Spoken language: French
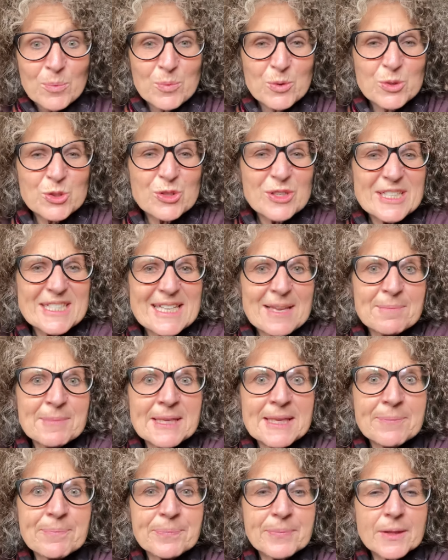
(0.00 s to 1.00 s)
Bonjour les
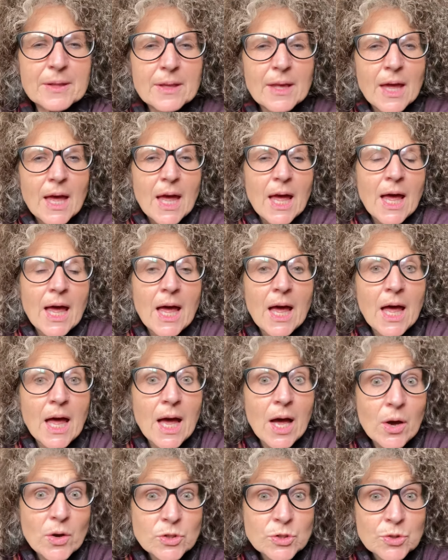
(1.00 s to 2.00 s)
amis
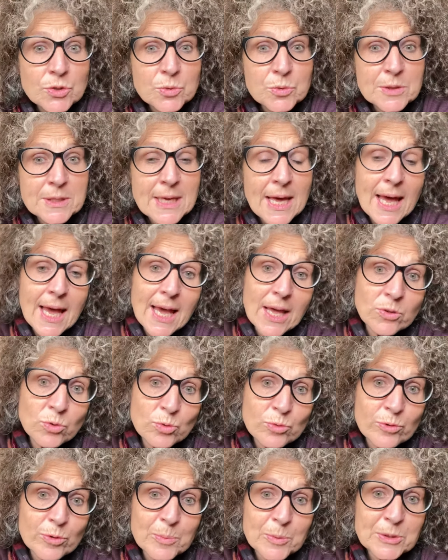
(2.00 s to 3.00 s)
Aujourd'hui, un
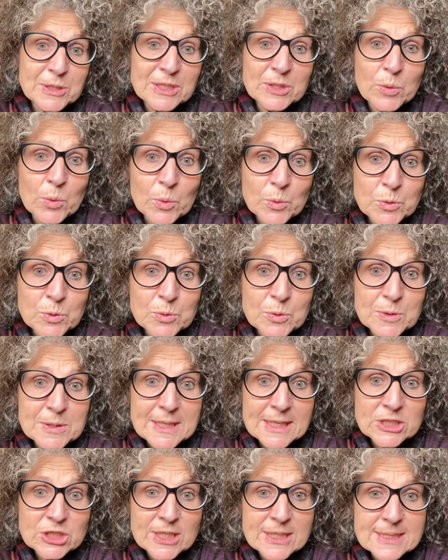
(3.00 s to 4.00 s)
nouveau petit conte de
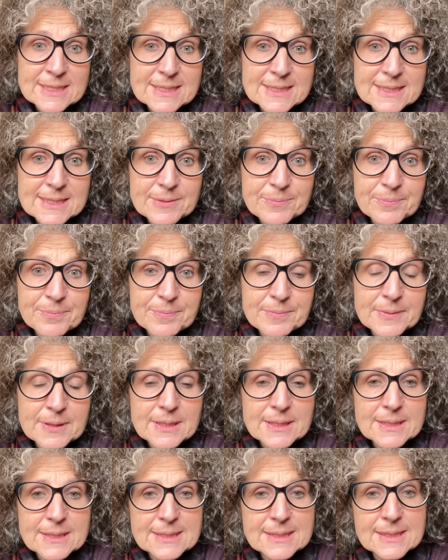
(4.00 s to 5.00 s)
sagesse.
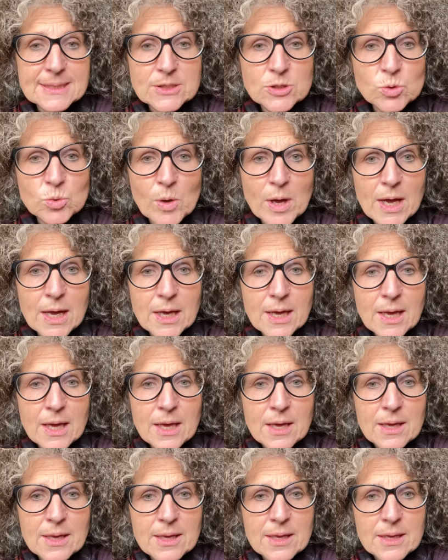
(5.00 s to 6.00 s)
C'est l'histoire
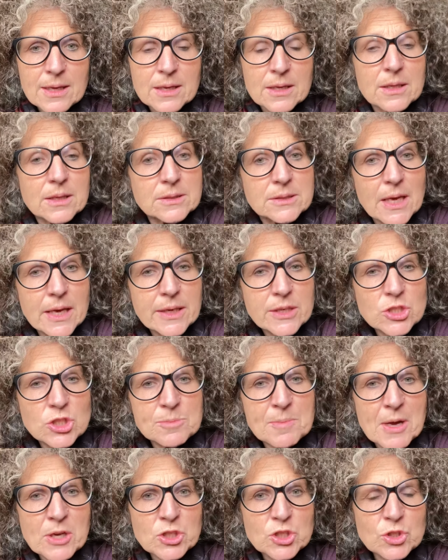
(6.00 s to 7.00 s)
d'un riche
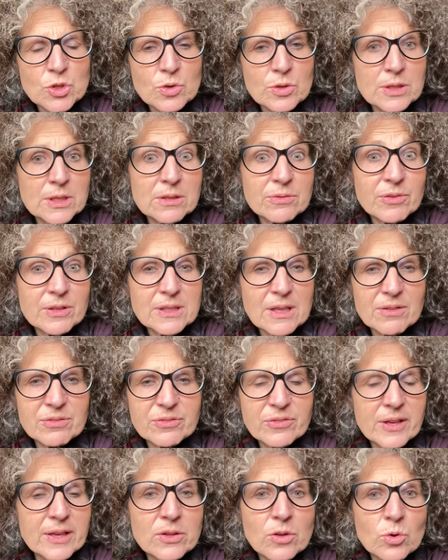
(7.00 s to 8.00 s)
marchand qui fait
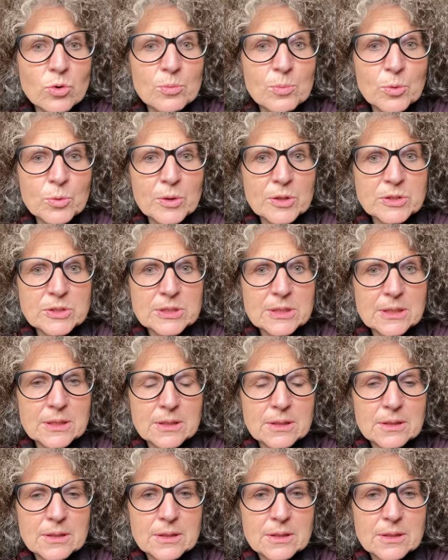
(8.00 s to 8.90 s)
affaire dans le monde entier.